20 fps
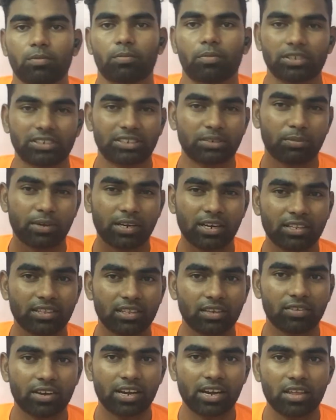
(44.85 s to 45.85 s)
ஃபஸ்ட்டு பண்ணுற
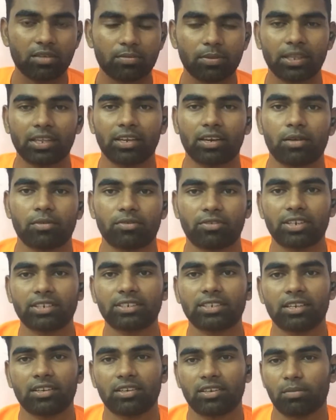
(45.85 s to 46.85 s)
தவறு என்னது பார்த்தீங்கன்னா
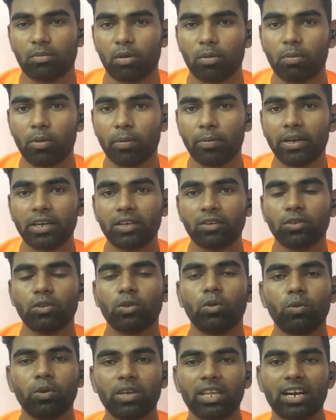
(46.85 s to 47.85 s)
ஃப்ரெண்ட்ஸ் நம்ம மொபைலுக்கு
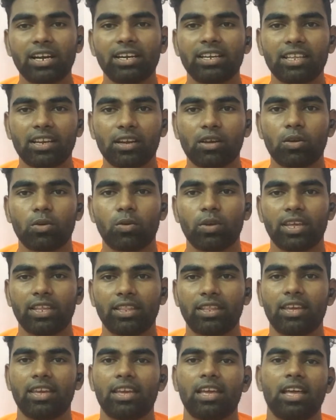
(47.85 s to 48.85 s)
வந்து உயிராட்டி
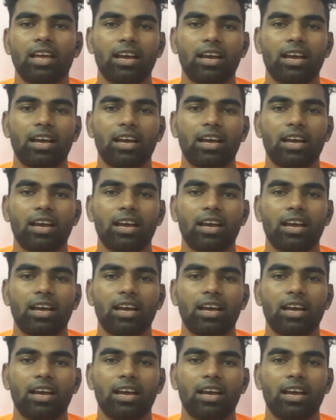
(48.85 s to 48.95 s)
இருக்கக்கூடியது